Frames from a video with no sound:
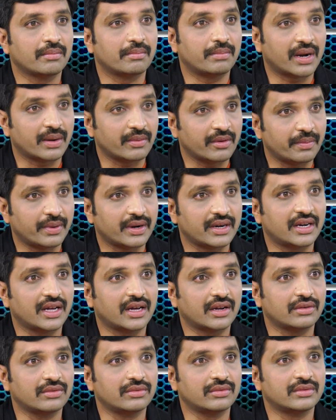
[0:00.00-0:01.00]

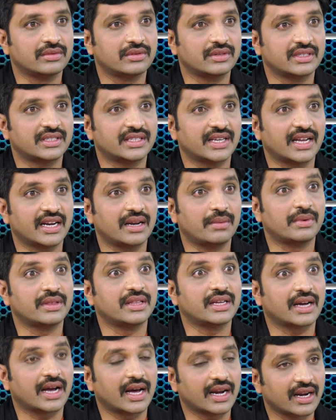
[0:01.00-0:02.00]
భ్రమపడ్డారు
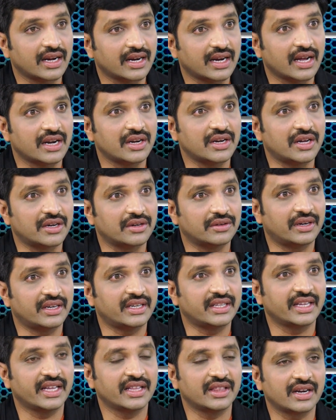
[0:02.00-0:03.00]
చాలామంది కలలు కన్నారు
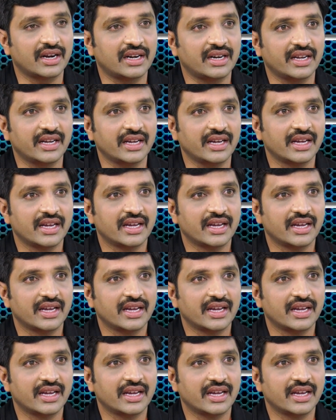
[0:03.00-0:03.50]
అంతే ఎందుకంటే